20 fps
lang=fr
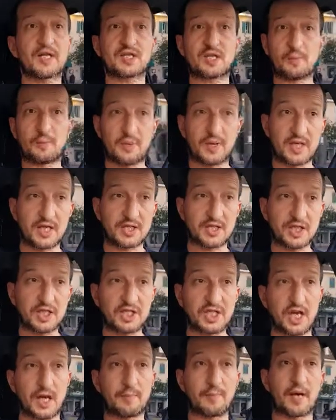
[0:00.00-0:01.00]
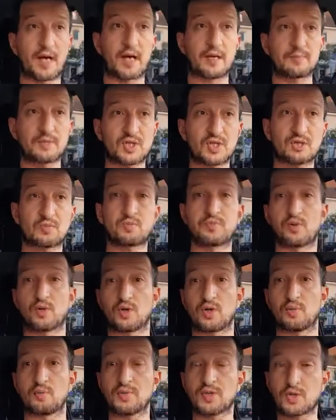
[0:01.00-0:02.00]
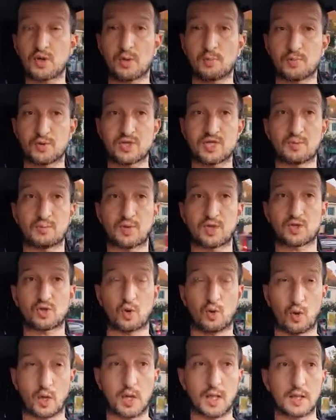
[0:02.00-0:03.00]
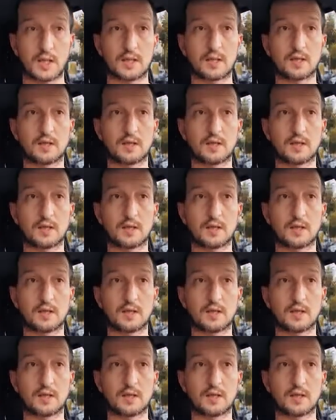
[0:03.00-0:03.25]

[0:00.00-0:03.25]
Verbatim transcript: il s'est payé Gigi Abrams pour euh, Mission Impossible 3.